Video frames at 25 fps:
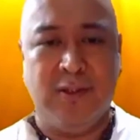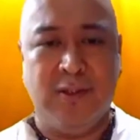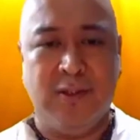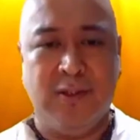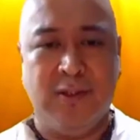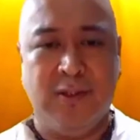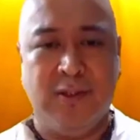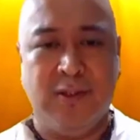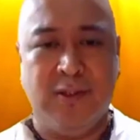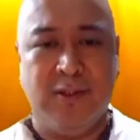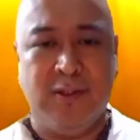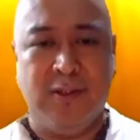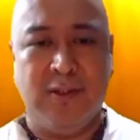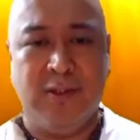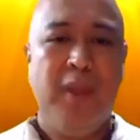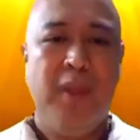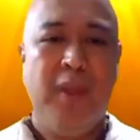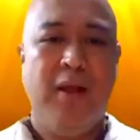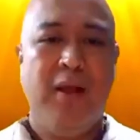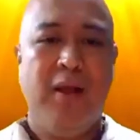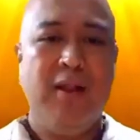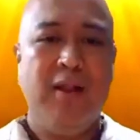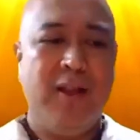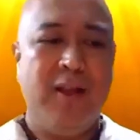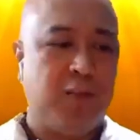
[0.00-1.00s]
so with that,
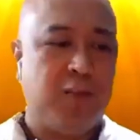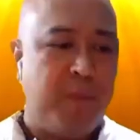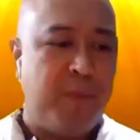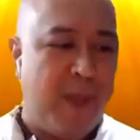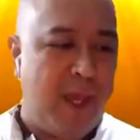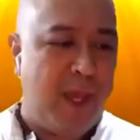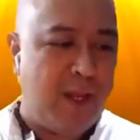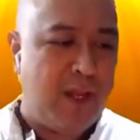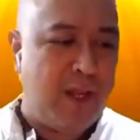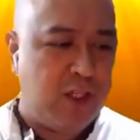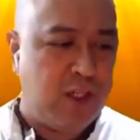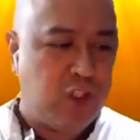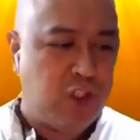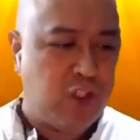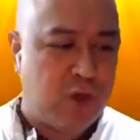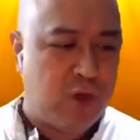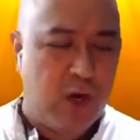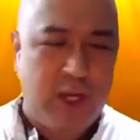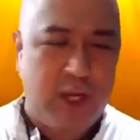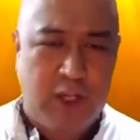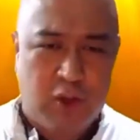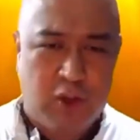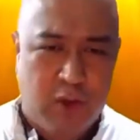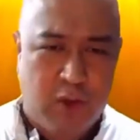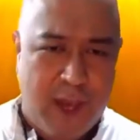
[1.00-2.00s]
let's begin our
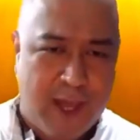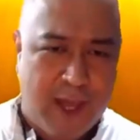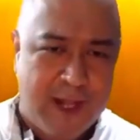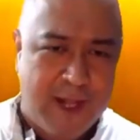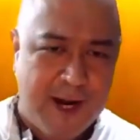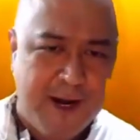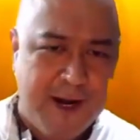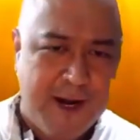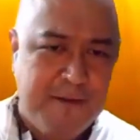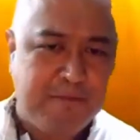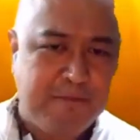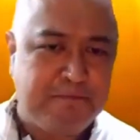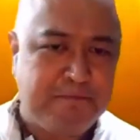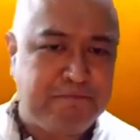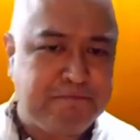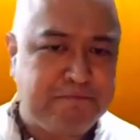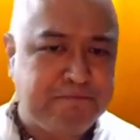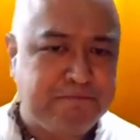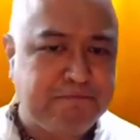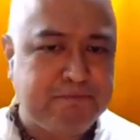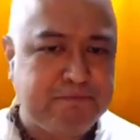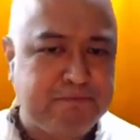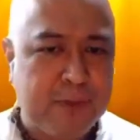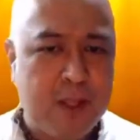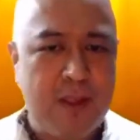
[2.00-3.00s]
journey together.
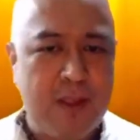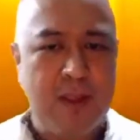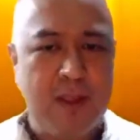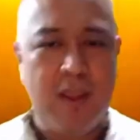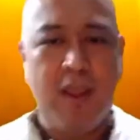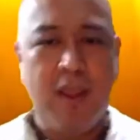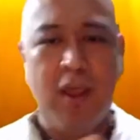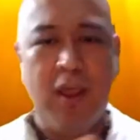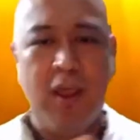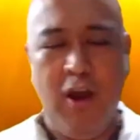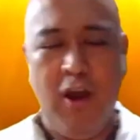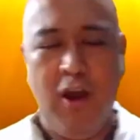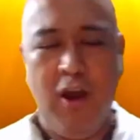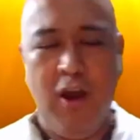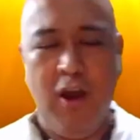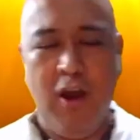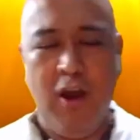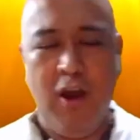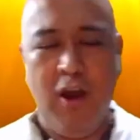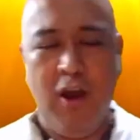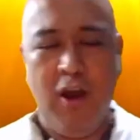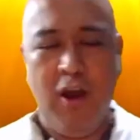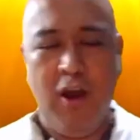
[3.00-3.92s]
All right.